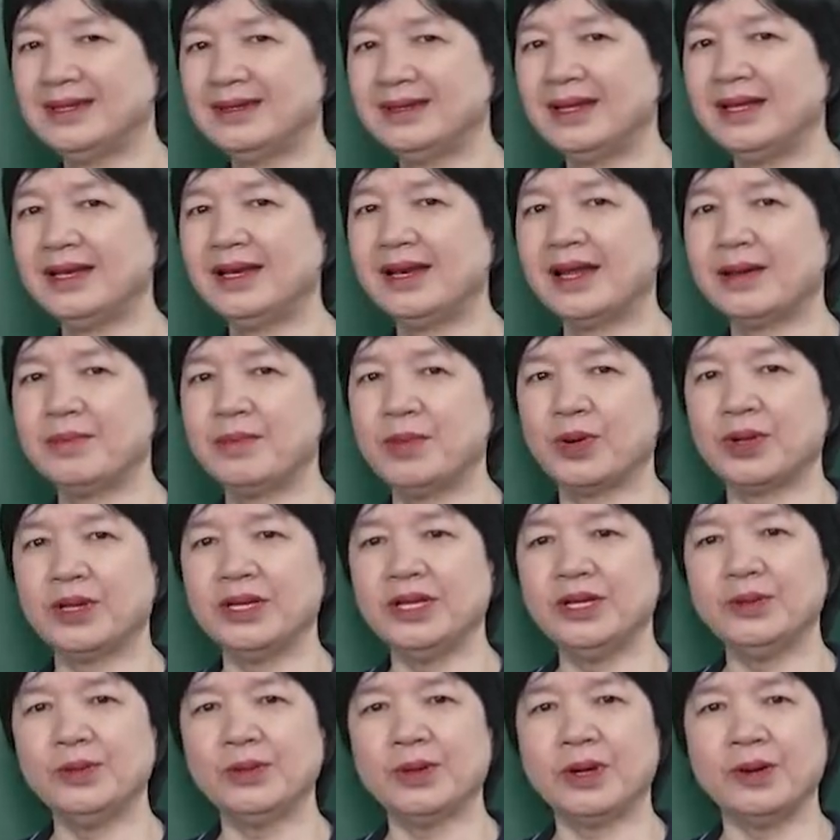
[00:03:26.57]
Đây là một
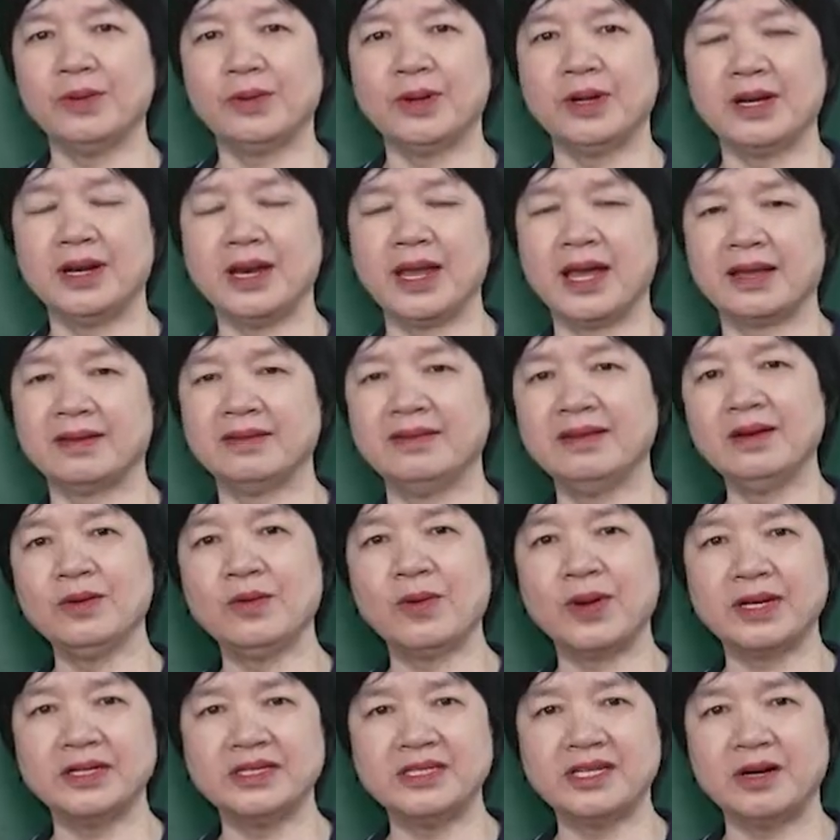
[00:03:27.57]
cái yêu cầu cần đạt rất
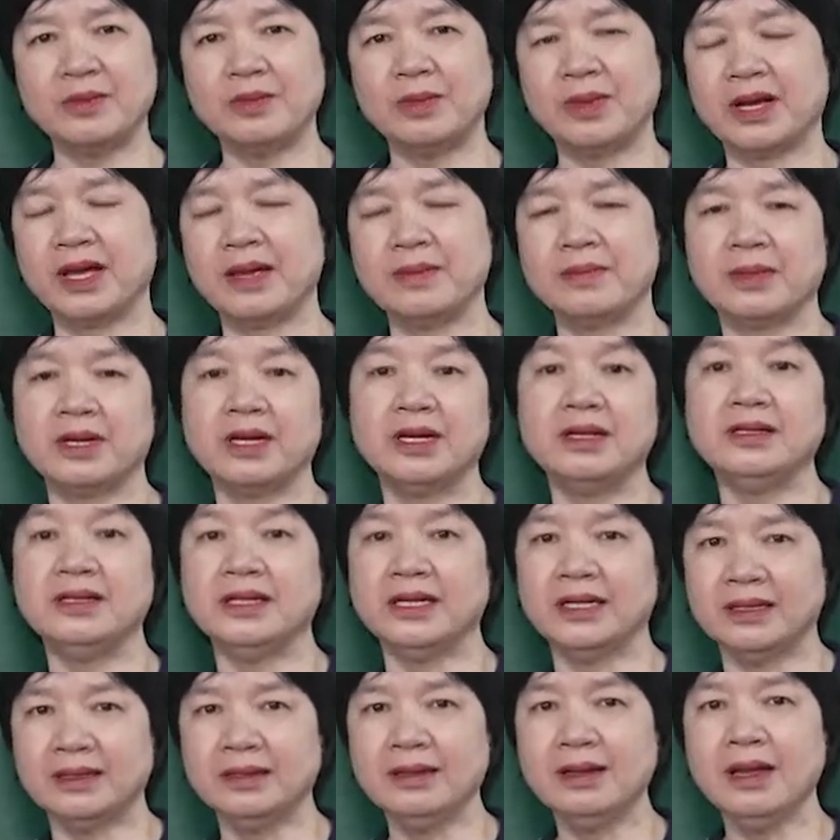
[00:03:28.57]
quan trọng mà các em cần
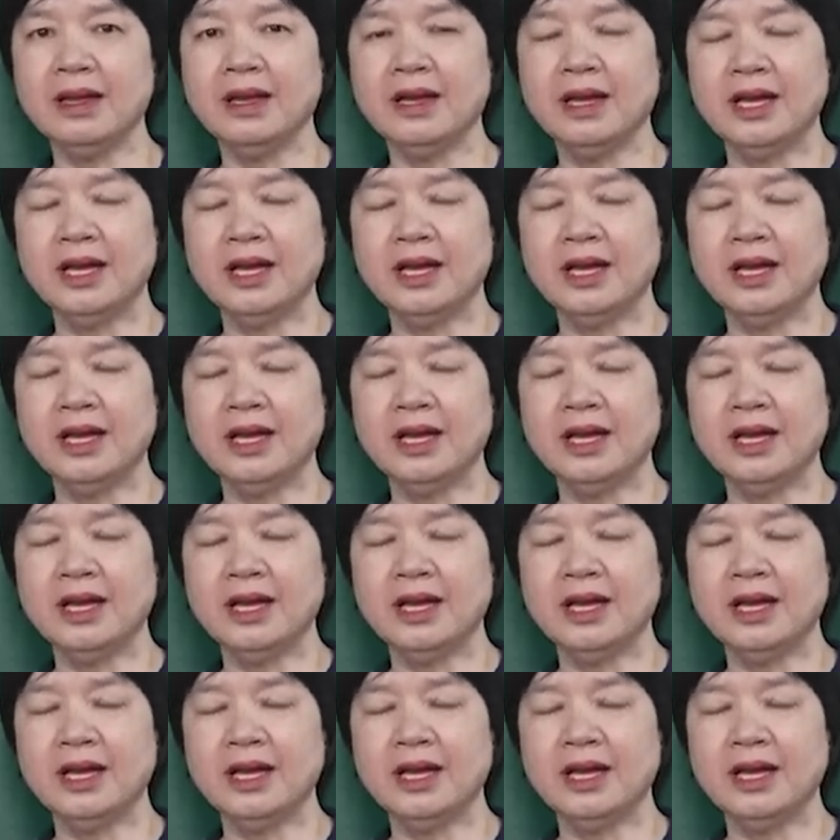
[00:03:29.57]
nhớ.